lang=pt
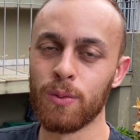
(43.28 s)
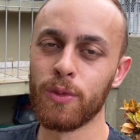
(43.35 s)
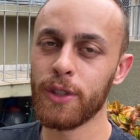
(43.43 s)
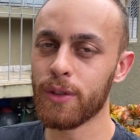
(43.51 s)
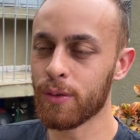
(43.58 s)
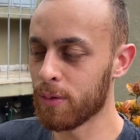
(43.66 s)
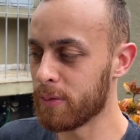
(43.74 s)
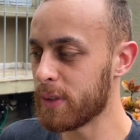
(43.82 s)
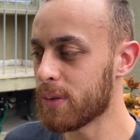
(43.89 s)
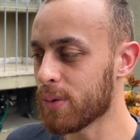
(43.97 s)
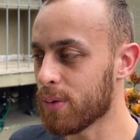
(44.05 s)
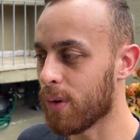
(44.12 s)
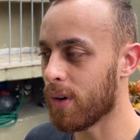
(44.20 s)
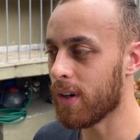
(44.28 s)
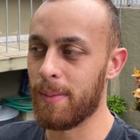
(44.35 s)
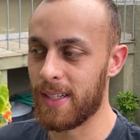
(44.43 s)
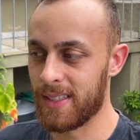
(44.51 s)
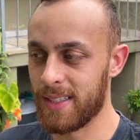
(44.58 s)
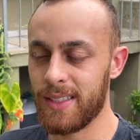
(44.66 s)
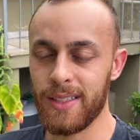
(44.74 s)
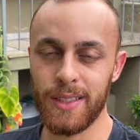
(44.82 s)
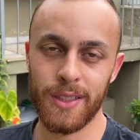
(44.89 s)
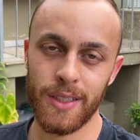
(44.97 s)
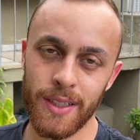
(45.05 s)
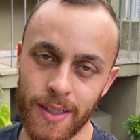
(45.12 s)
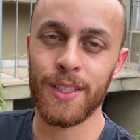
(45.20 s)
muito, com muito suor, mas a
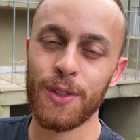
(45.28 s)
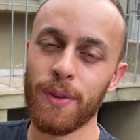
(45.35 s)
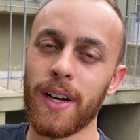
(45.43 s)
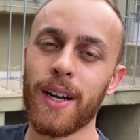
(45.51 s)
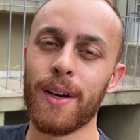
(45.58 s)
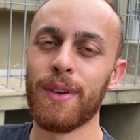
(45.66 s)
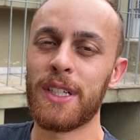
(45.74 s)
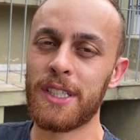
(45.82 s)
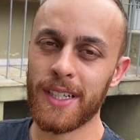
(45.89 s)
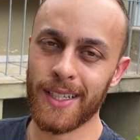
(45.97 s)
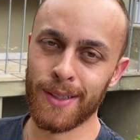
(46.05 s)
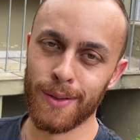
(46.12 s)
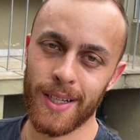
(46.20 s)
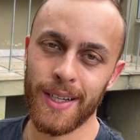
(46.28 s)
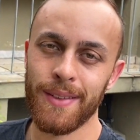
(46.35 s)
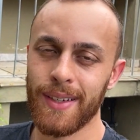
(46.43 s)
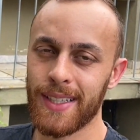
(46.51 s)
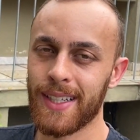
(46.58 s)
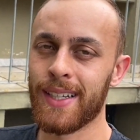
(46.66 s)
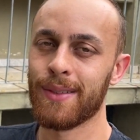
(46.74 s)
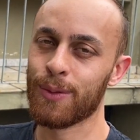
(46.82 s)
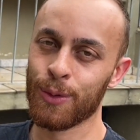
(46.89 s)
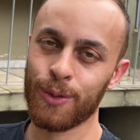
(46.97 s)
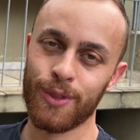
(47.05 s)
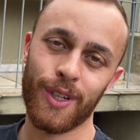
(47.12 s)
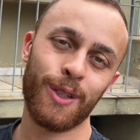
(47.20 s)
gente devagar vai chegando lá e vai dar tudo
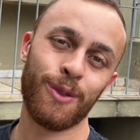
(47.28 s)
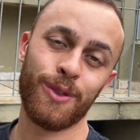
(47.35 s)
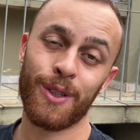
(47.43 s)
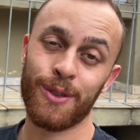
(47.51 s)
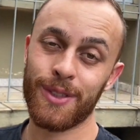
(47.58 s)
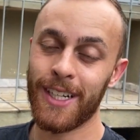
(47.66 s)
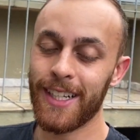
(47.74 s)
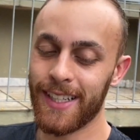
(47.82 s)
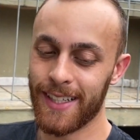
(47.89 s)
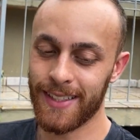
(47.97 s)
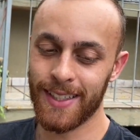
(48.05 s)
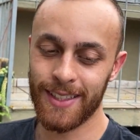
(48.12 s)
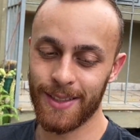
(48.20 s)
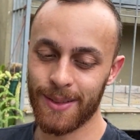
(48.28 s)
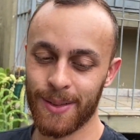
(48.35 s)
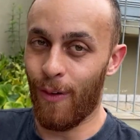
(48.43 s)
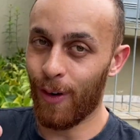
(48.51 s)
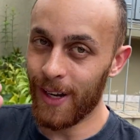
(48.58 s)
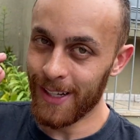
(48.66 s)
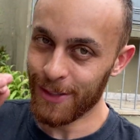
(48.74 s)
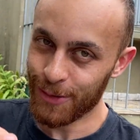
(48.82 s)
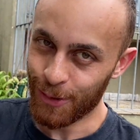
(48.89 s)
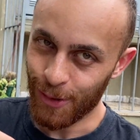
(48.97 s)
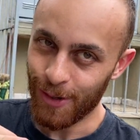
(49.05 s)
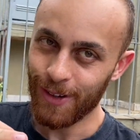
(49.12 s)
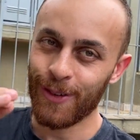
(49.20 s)
certo, tenho certeza disso. Olha
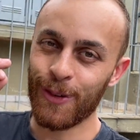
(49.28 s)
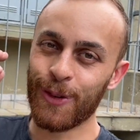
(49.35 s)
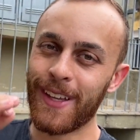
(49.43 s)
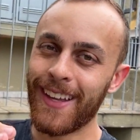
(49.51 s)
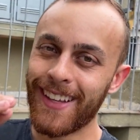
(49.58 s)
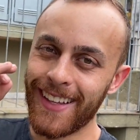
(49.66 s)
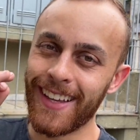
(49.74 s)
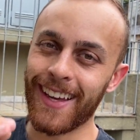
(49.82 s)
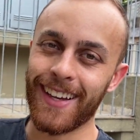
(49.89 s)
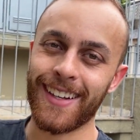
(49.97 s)
só o que que é,